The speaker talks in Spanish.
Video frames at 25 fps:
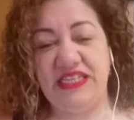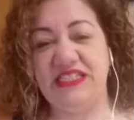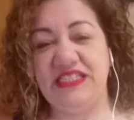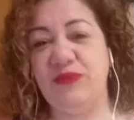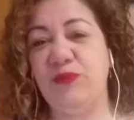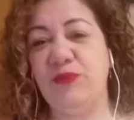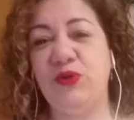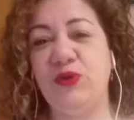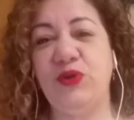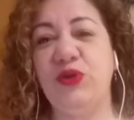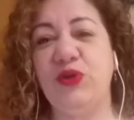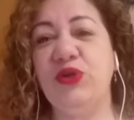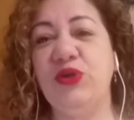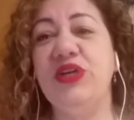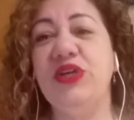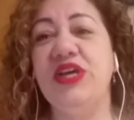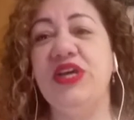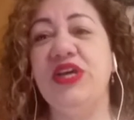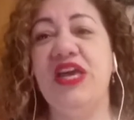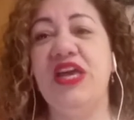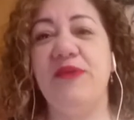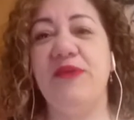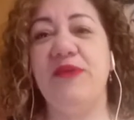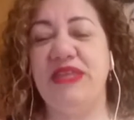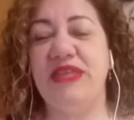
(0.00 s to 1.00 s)
Hace poco
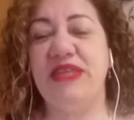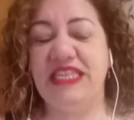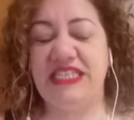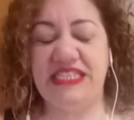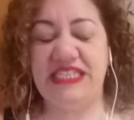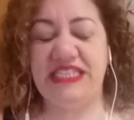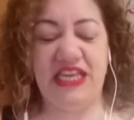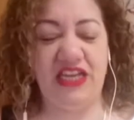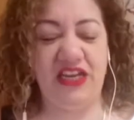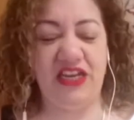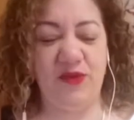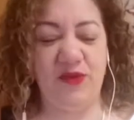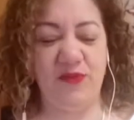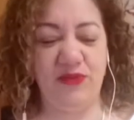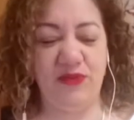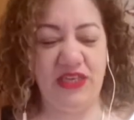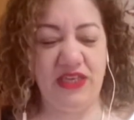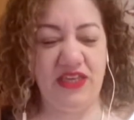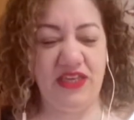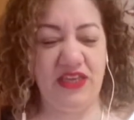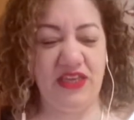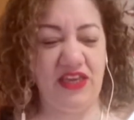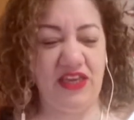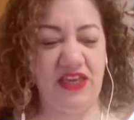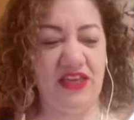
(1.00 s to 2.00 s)
me decían a
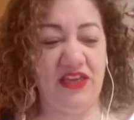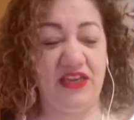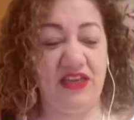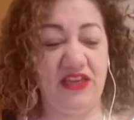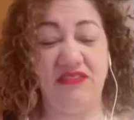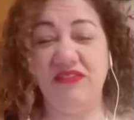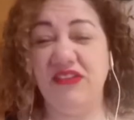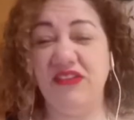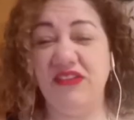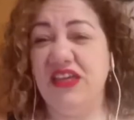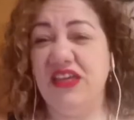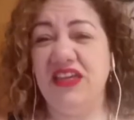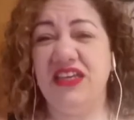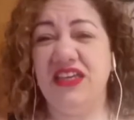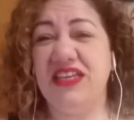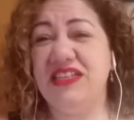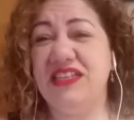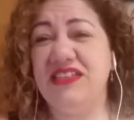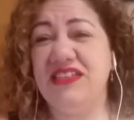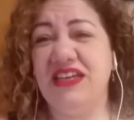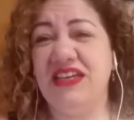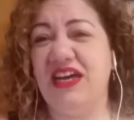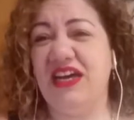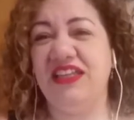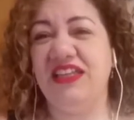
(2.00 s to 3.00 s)
mí, eh, ¿qué
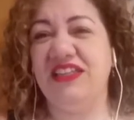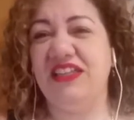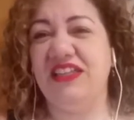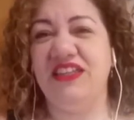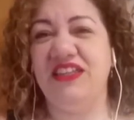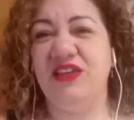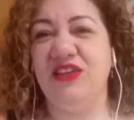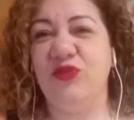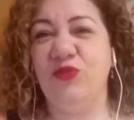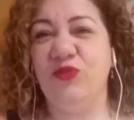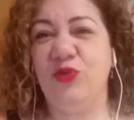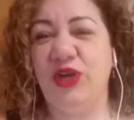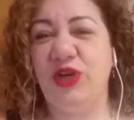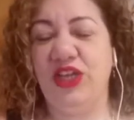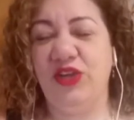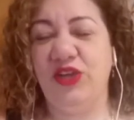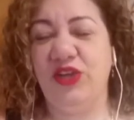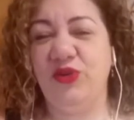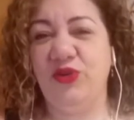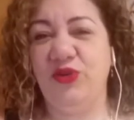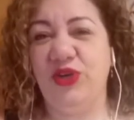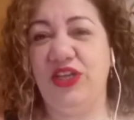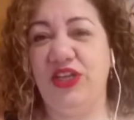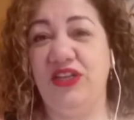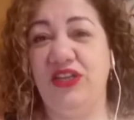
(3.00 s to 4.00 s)
sacaste de
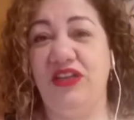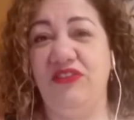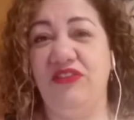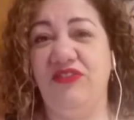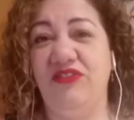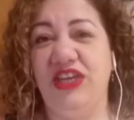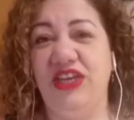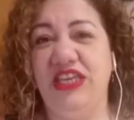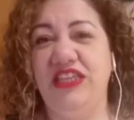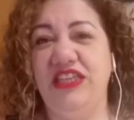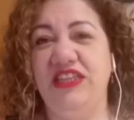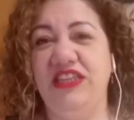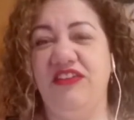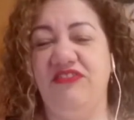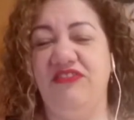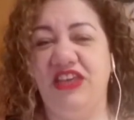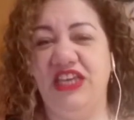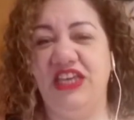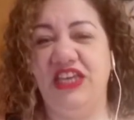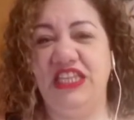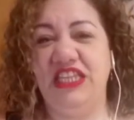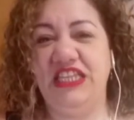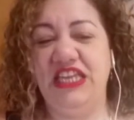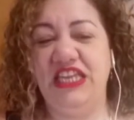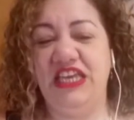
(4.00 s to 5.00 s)
bueno en el
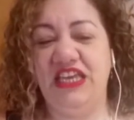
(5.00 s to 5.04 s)
2020?